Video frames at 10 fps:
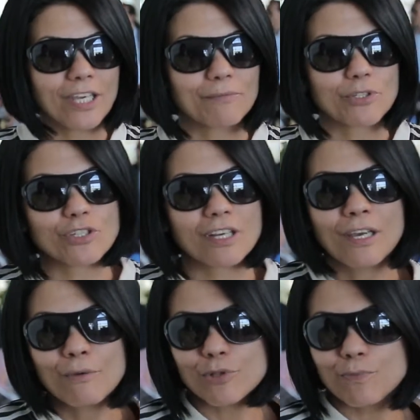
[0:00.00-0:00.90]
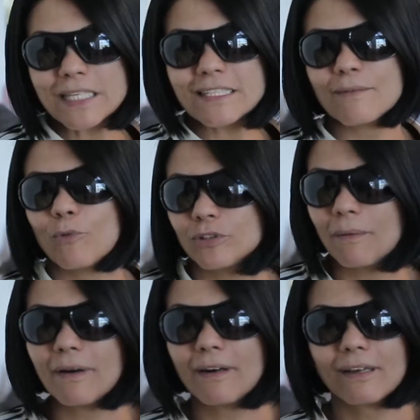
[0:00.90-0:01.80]
هي مش مش بس
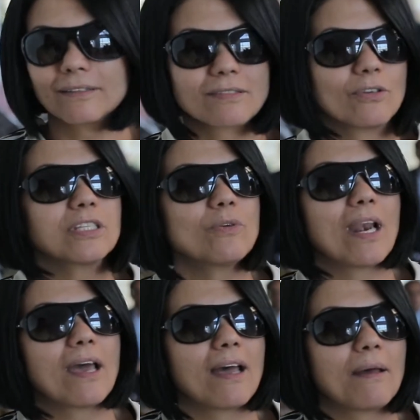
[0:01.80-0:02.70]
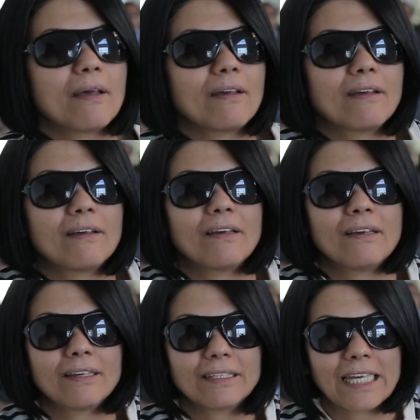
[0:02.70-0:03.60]
مؤتمر اقتصادي ولا
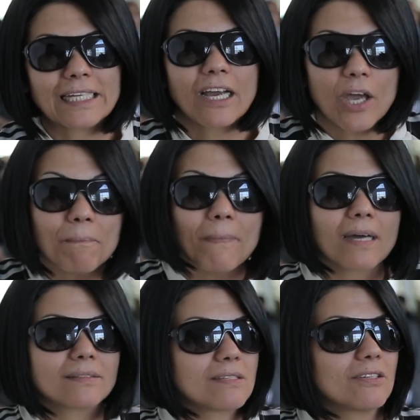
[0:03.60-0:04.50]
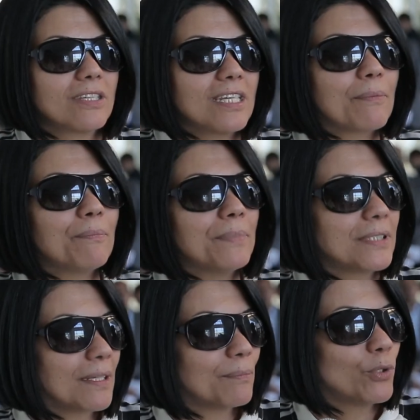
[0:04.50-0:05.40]
آه، يعني قمه اقتصاديه
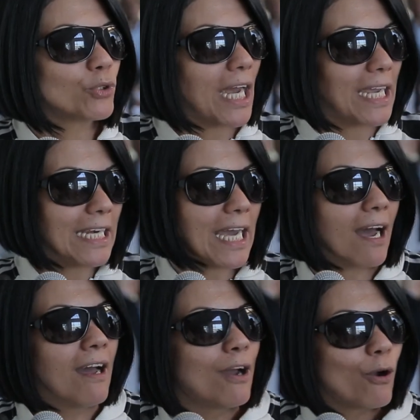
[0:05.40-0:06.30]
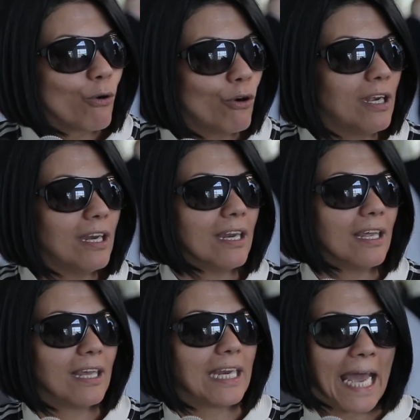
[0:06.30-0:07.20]
بيدعى اليها كل
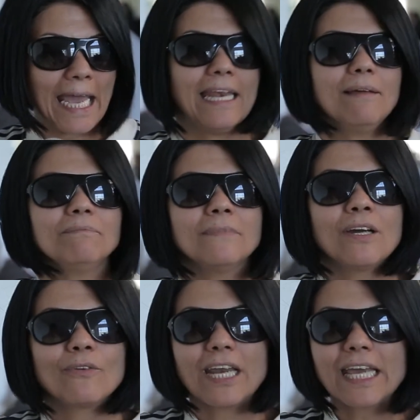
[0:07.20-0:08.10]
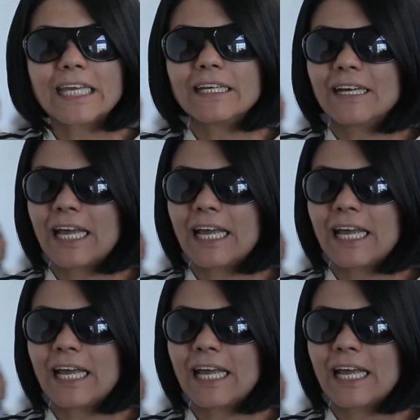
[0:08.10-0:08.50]
العالم ولكن